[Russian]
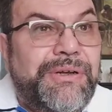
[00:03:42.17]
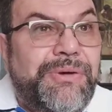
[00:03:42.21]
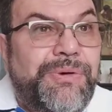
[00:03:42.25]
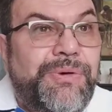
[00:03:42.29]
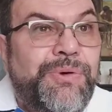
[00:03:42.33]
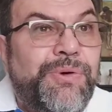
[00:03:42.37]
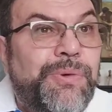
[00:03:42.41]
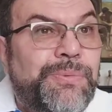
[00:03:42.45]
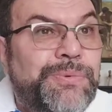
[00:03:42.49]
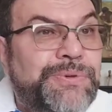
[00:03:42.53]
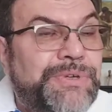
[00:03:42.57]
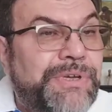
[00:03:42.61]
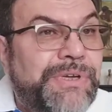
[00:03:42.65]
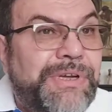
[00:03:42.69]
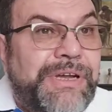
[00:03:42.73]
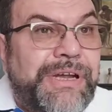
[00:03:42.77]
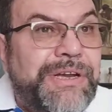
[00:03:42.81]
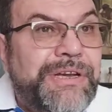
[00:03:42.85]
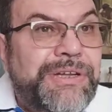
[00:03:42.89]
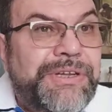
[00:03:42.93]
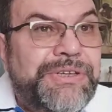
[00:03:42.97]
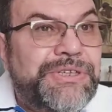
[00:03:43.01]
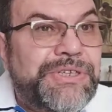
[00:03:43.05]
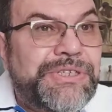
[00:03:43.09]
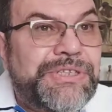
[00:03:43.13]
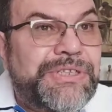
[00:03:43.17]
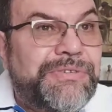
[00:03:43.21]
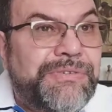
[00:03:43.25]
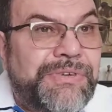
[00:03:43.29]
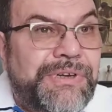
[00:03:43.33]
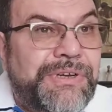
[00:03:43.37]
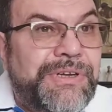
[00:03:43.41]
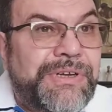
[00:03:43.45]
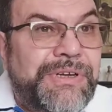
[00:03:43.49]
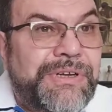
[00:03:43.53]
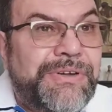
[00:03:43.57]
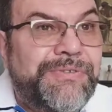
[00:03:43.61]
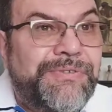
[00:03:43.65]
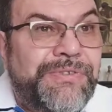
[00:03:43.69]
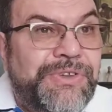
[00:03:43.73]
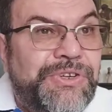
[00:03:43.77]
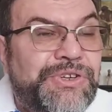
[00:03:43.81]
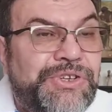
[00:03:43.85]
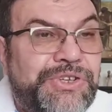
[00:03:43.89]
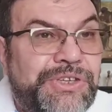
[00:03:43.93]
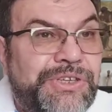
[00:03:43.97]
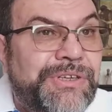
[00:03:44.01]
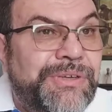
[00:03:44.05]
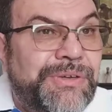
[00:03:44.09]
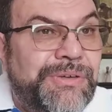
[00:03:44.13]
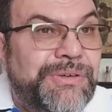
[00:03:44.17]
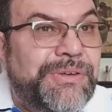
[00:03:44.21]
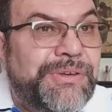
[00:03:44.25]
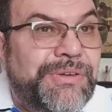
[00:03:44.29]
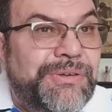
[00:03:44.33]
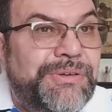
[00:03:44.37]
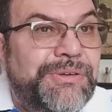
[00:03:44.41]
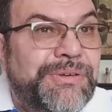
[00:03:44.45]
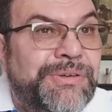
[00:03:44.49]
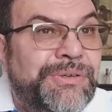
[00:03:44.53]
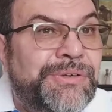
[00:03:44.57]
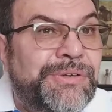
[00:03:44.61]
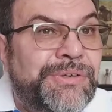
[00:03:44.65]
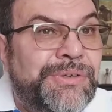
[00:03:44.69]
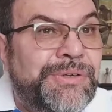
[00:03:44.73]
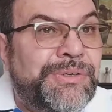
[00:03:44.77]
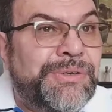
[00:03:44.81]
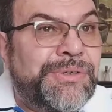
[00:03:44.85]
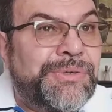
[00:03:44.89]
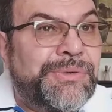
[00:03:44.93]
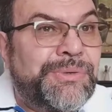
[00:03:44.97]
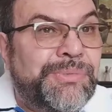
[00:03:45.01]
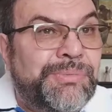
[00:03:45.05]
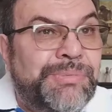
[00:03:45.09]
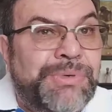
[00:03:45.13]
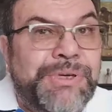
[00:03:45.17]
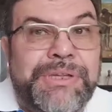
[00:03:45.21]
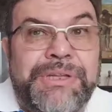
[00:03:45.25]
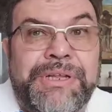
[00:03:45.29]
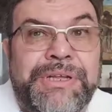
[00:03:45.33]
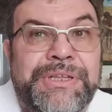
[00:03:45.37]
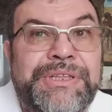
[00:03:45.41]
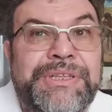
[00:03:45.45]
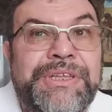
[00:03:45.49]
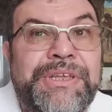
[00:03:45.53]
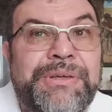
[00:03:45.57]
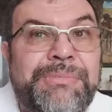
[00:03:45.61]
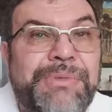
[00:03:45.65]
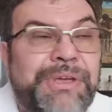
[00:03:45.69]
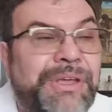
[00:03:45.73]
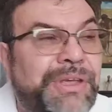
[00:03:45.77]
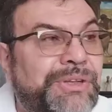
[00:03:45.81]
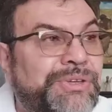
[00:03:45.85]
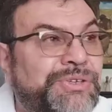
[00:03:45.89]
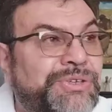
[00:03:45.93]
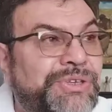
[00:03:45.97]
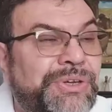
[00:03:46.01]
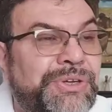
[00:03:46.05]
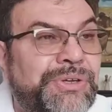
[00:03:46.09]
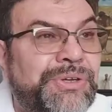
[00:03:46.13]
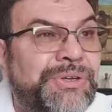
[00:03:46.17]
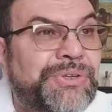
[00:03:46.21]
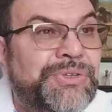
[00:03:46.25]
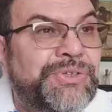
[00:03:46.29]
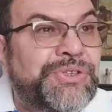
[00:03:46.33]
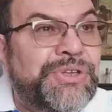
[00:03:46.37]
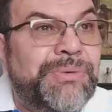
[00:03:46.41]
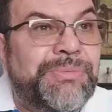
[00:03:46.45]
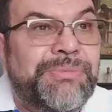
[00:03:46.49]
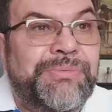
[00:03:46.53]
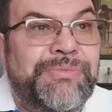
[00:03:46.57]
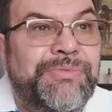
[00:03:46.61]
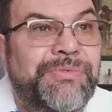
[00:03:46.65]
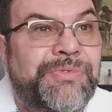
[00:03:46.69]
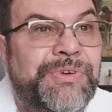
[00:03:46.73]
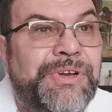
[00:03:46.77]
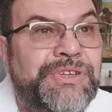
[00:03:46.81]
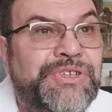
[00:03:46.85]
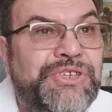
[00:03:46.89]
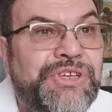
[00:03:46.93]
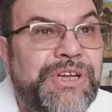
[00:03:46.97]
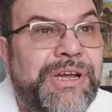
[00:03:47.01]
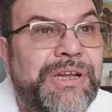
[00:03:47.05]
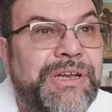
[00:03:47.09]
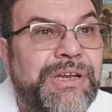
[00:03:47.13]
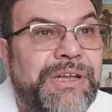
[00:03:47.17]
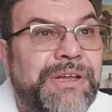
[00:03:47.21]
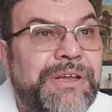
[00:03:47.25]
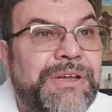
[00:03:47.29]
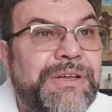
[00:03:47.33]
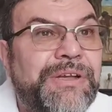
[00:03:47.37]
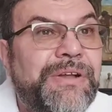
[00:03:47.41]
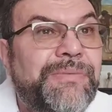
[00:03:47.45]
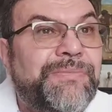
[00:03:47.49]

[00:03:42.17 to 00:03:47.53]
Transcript: общее количество вишни э, было не меньше, чем в начале,